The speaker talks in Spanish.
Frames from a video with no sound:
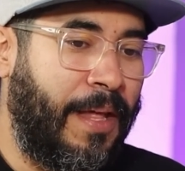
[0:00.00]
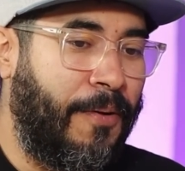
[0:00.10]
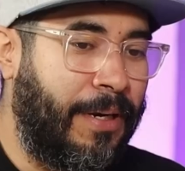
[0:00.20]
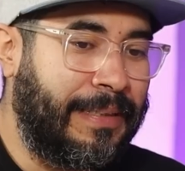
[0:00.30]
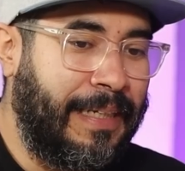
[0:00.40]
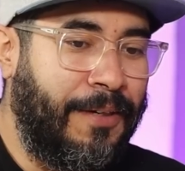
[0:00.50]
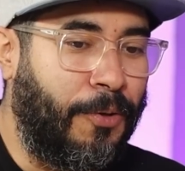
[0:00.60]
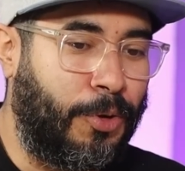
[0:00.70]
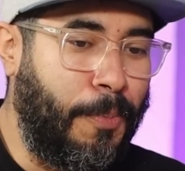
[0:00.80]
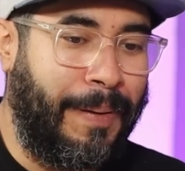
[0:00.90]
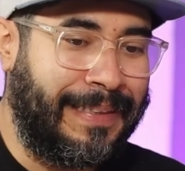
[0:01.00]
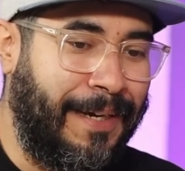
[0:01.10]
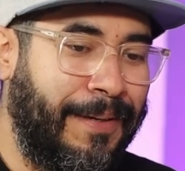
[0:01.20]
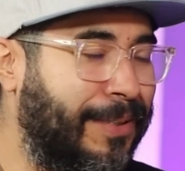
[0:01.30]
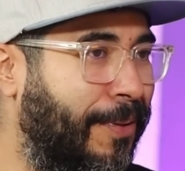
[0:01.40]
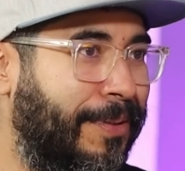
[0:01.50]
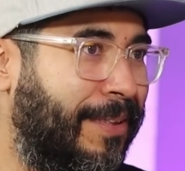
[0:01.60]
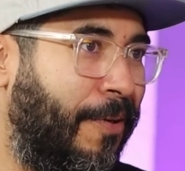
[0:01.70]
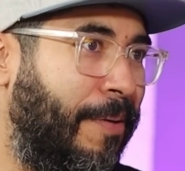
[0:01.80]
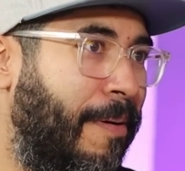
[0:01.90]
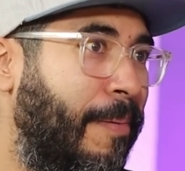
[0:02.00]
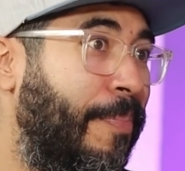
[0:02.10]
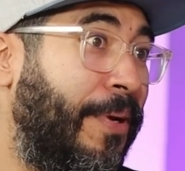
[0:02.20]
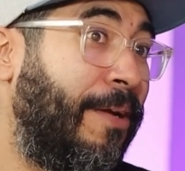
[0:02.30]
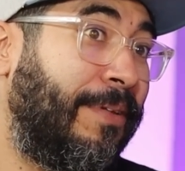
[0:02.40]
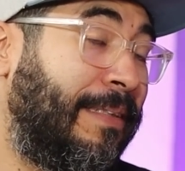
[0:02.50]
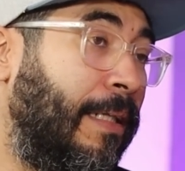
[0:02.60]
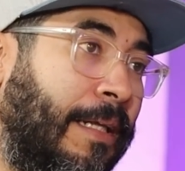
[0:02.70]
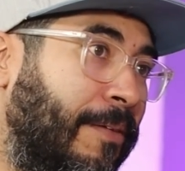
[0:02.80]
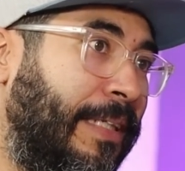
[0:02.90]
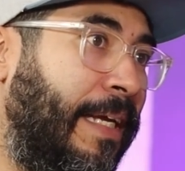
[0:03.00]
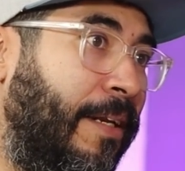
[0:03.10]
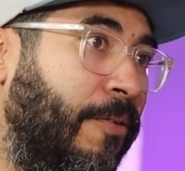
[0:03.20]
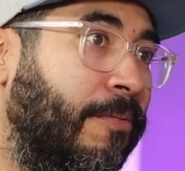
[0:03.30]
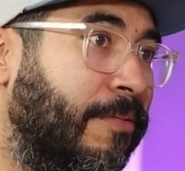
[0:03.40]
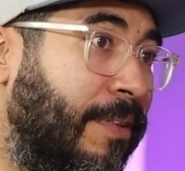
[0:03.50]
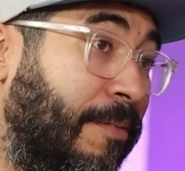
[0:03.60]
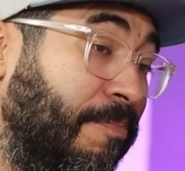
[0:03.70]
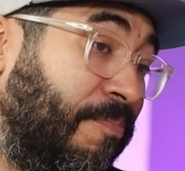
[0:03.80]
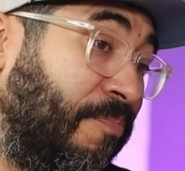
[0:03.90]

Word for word: ahora sí, o tú pasabas o ellos te lo llevaban, pero ya no te sentabas ahí, ¿no? O sea.